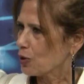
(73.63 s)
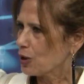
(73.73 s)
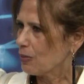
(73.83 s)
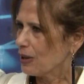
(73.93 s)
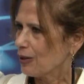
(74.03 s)

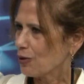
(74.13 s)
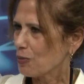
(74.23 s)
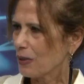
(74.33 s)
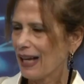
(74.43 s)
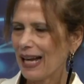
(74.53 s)
possibile in
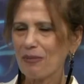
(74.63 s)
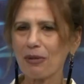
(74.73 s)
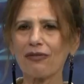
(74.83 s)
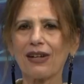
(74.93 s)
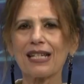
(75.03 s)
ospedale
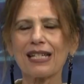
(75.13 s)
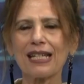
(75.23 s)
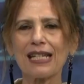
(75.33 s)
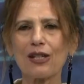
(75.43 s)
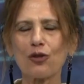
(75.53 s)
per
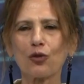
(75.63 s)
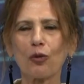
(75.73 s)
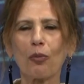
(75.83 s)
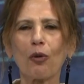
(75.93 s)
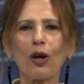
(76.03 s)
farsi
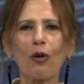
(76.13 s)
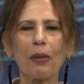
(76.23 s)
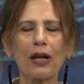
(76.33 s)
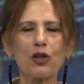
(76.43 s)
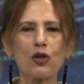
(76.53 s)
sottoporre
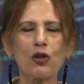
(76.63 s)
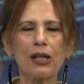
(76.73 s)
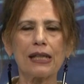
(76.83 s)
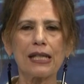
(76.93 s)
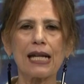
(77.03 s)

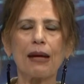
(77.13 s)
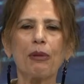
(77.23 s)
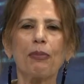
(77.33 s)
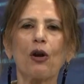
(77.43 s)
operazioni ed esami,